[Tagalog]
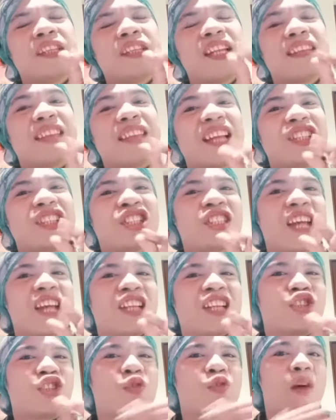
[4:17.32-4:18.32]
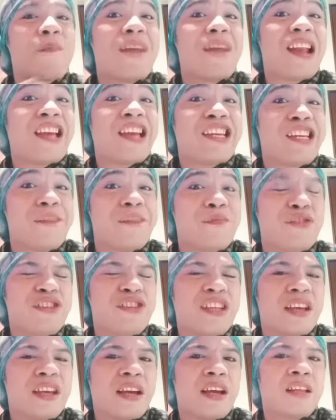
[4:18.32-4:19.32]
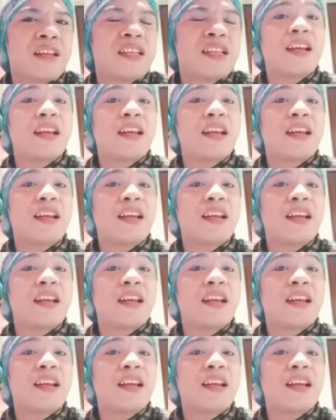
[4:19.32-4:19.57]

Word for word: tinatouch-touch ko ang balahibo niya.